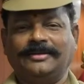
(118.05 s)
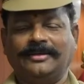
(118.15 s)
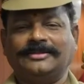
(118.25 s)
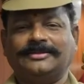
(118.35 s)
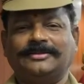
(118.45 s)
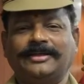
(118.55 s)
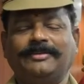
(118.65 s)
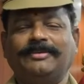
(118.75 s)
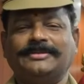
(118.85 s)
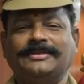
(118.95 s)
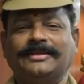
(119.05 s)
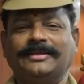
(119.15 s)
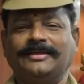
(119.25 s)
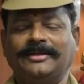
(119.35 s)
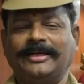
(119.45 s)
லாஸ்ட் தேர்ட்டி பர்சன்ட்
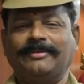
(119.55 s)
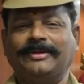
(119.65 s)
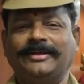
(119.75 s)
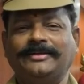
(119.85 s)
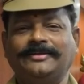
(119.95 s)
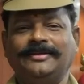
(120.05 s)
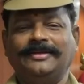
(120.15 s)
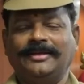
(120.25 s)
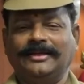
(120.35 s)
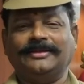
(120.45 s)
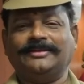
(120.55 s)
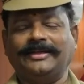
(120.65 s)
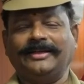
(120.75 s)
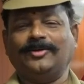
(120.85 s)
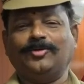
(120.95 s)
எனக்கு ரிட்டையர்மெண்ட்டு அதுக்காக
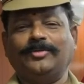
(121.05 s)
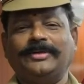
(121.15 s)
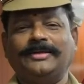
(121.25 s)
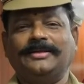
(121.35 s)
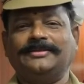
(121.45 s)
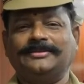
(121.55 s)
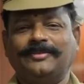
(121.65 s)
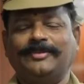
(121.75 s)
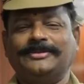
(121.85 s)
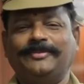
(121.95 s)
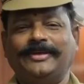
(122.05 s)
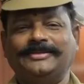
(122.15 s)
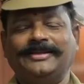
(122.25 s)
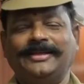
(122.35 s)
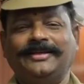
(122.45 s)
தனியாக கூப்பிட்டு என்னை சிறப்பித்து பேசி